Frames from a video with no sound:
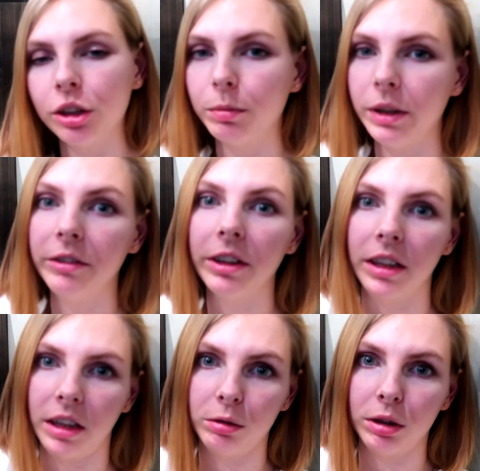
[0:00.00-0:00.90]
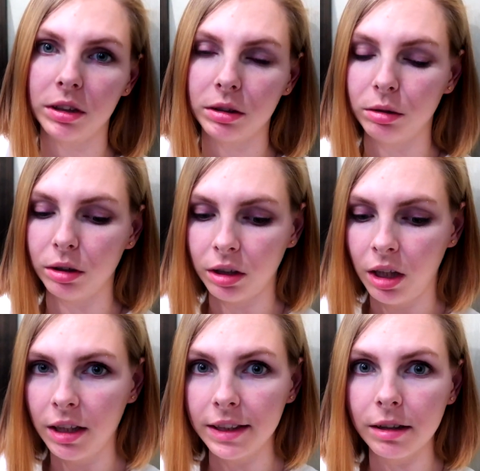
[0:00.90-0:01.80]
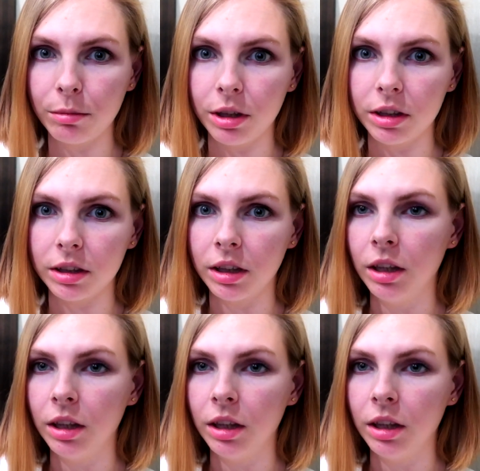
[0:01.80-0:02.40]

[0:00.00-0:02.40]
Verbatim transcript: рублей вода у нас стоит за месяц.